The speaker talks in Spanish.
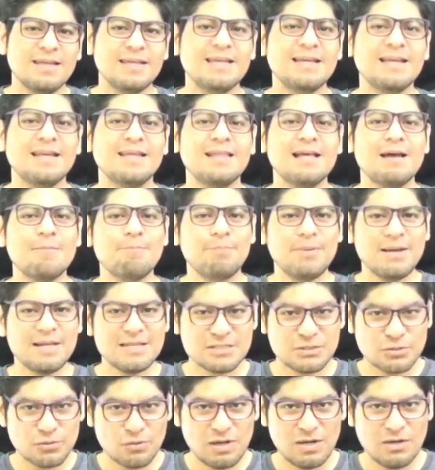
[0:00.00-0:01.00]
y le da
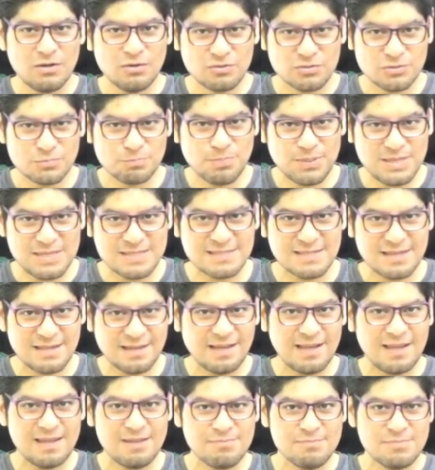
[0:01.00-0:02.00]
paso a los
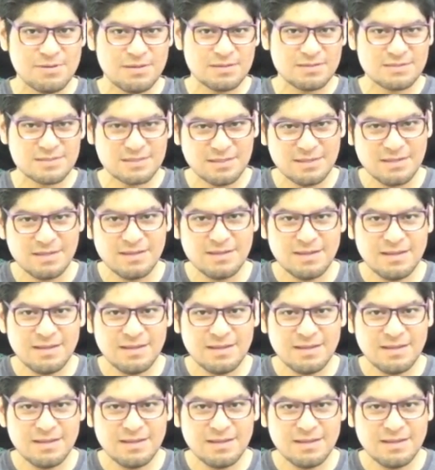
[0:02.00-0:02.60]
PC gamers